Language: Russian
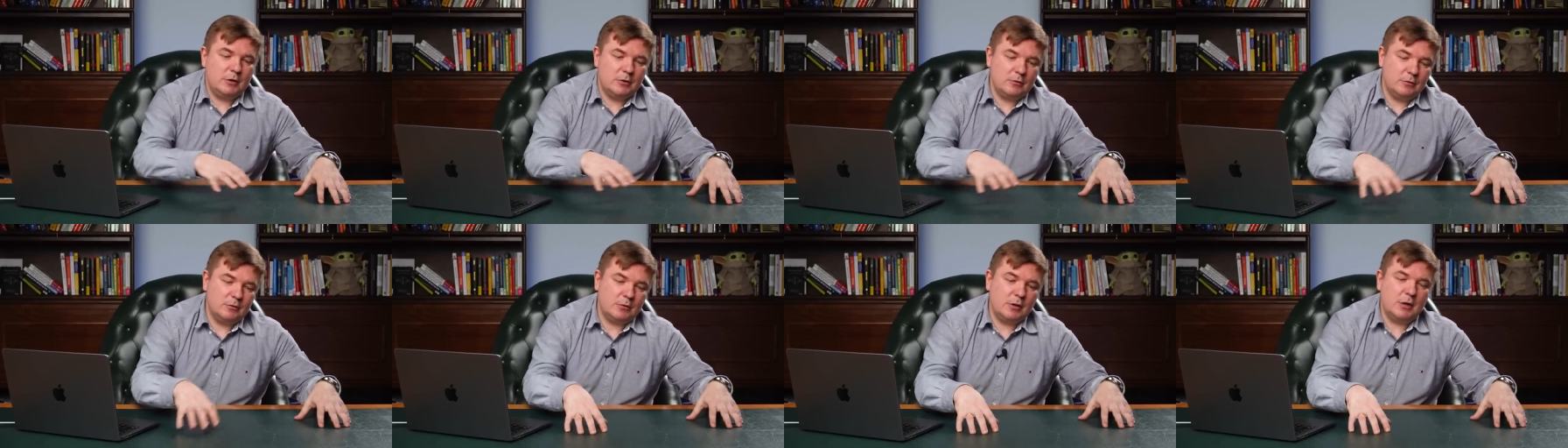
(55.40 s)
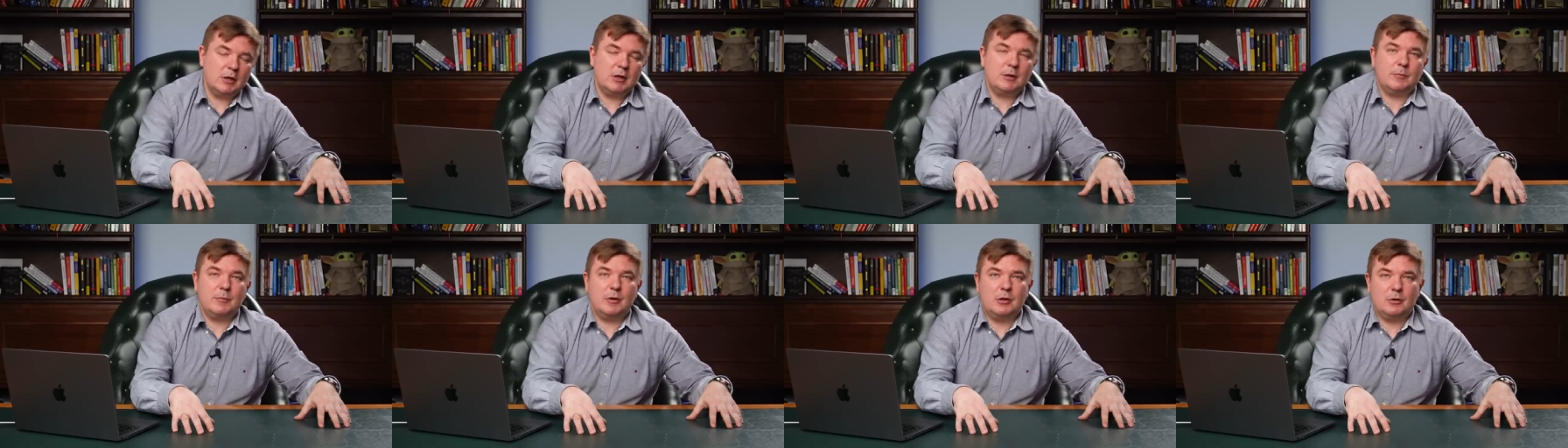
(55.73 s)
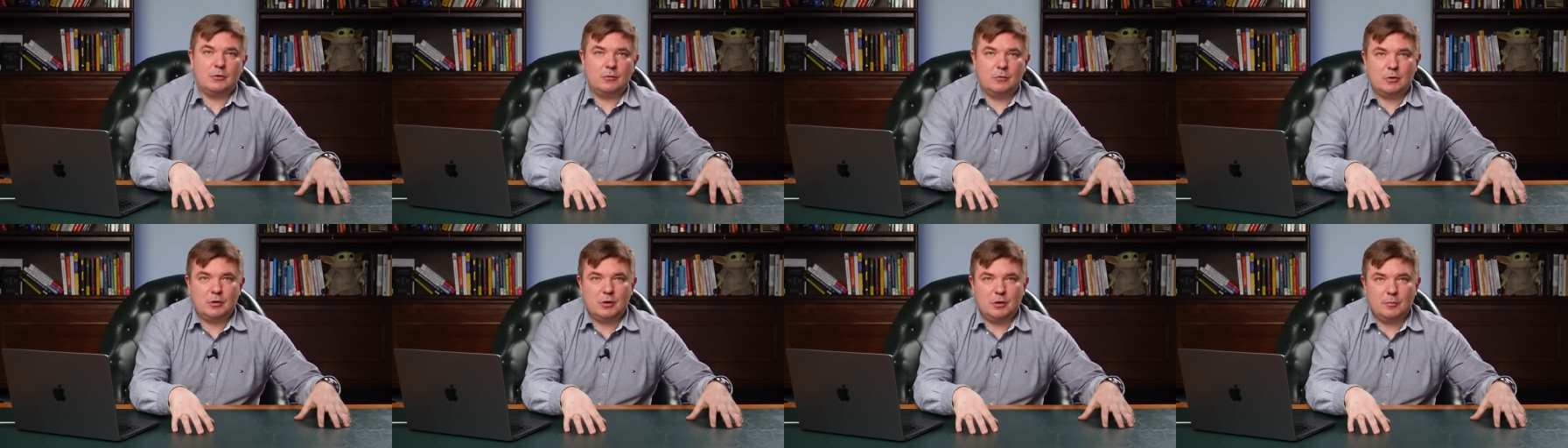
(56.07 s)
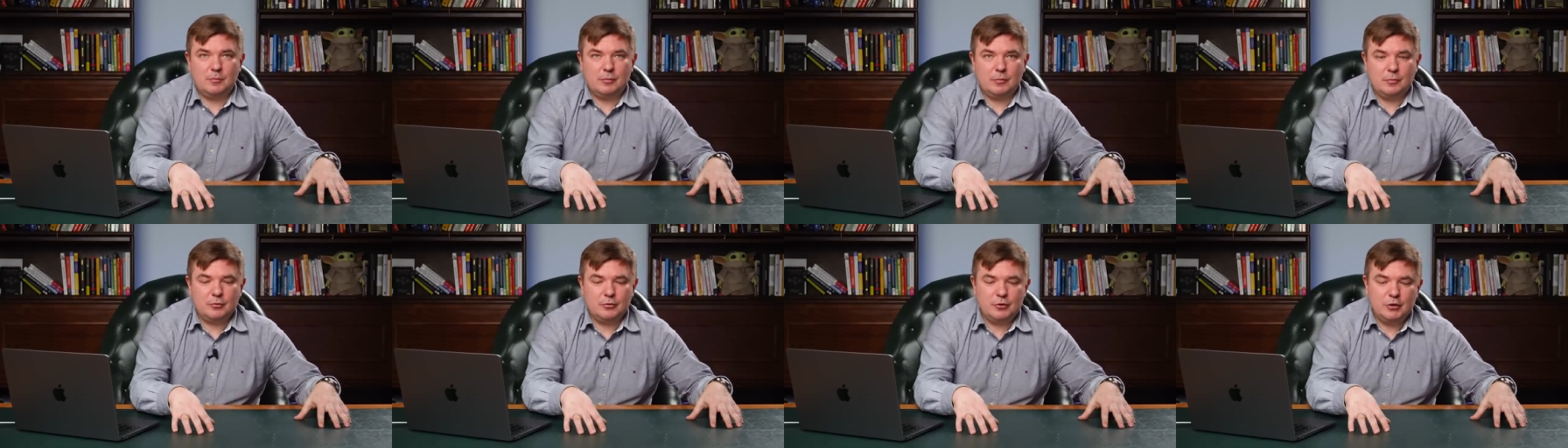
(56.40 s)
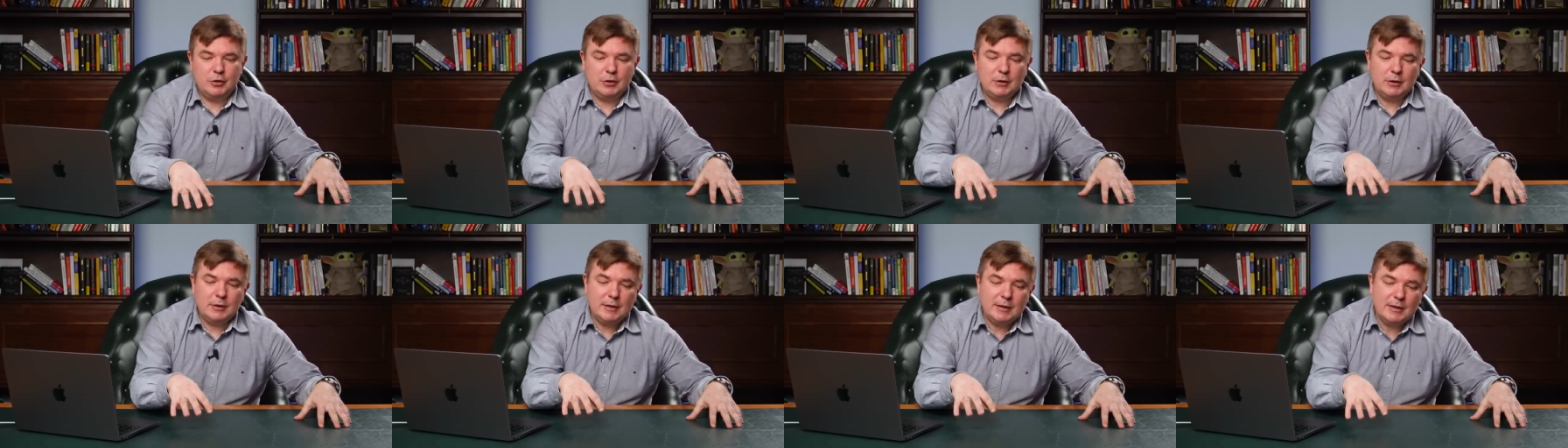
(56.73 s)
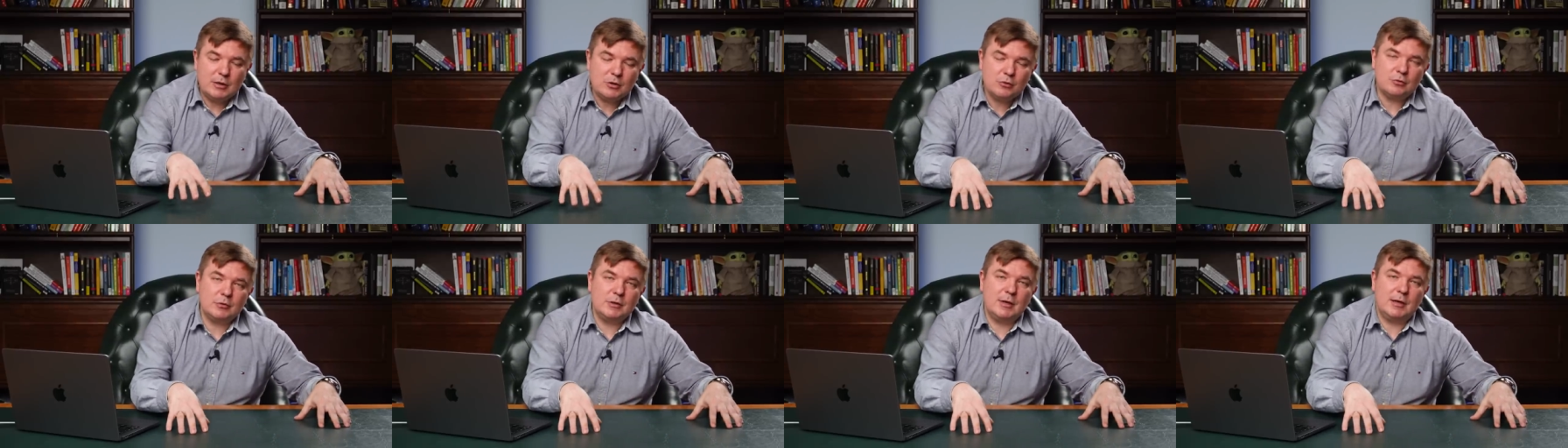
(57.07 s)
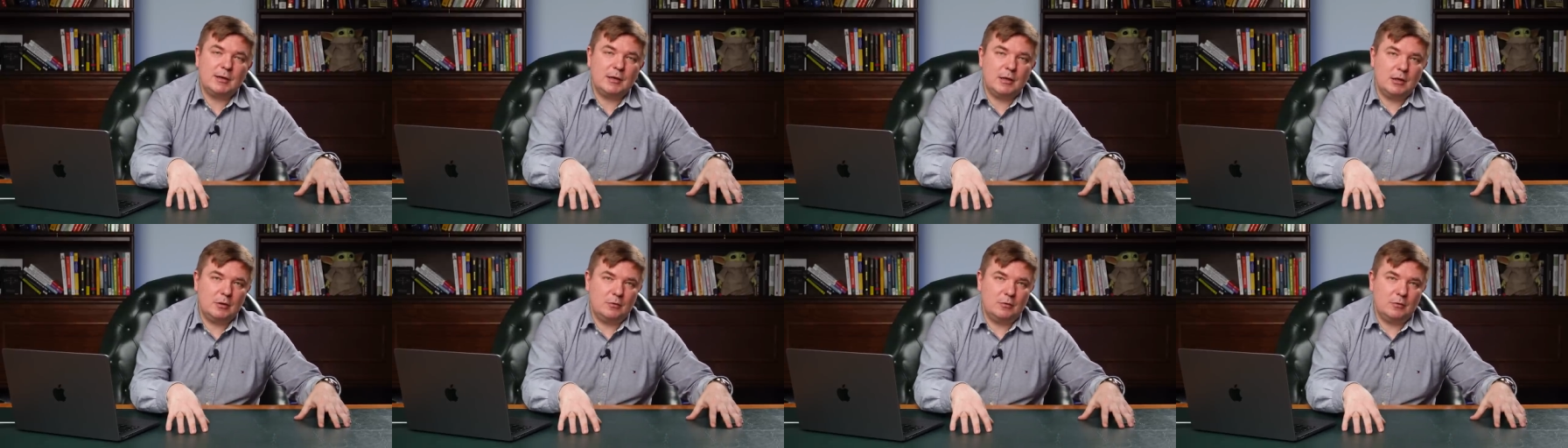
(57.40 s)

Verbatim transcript: результатом, который ты получил, и результат,